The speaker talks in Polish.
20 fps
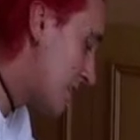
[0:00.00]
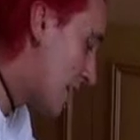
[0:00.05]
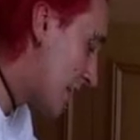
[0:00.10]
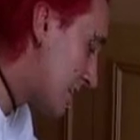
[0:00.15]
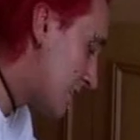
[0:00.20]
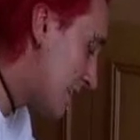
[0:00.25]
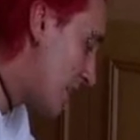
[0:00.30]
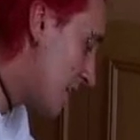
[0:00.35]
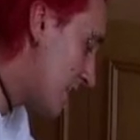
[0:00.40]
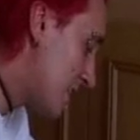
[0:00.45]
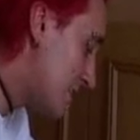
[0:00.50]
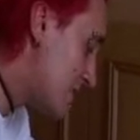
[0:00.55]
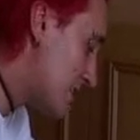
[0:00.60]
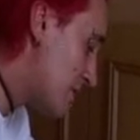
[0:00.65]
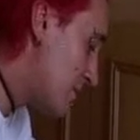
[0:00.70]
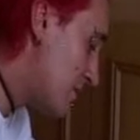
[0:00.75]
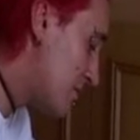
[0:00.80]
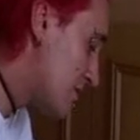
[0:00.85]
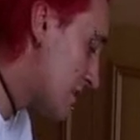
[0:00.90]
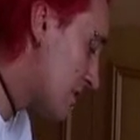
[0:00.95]
tak, nalejcie
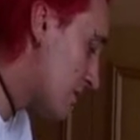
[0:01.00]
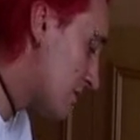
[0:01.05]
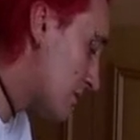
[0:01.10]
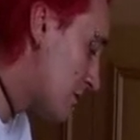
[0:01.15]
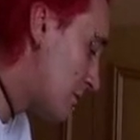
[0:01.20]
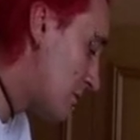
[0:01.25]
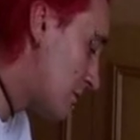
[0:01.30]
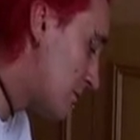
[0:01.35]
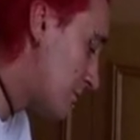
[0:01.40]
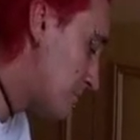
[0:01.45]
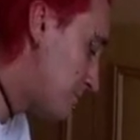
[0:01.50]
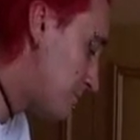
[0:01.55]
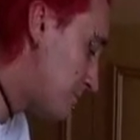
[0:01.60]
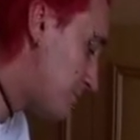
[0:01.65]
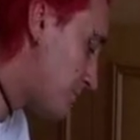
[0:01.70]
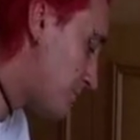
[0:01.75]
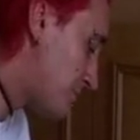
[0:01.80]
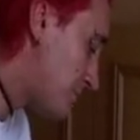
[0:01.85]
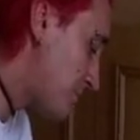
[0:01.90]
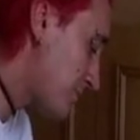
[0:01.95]
mi w środku,
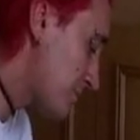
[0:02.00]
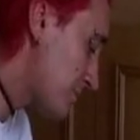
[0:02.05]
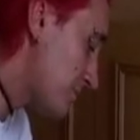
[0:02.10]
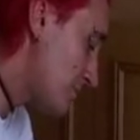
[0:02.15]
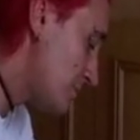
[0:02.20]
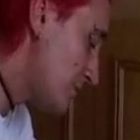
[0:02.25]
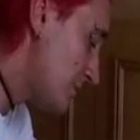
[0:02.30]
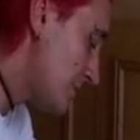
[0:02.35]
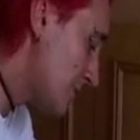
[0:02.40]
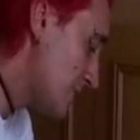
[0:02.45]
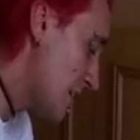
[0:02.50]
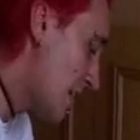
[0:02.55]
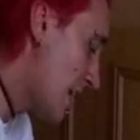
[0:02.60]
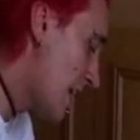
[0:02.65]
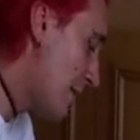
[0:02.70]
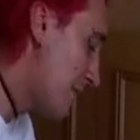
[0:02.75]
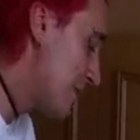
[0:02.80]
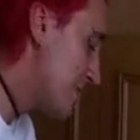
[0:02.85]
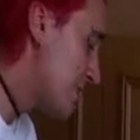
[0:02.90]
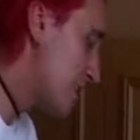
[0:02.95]

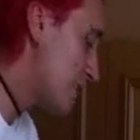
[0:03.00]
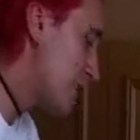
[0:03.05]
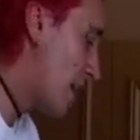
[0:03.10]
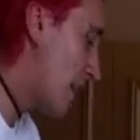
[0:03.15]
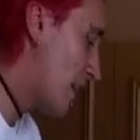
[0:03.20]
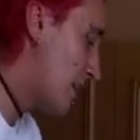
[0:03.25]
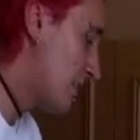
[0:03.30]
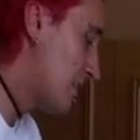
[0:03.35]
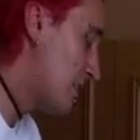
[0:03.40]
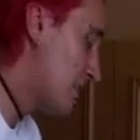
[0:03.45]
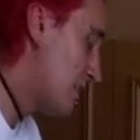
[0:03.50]
a będzie tak.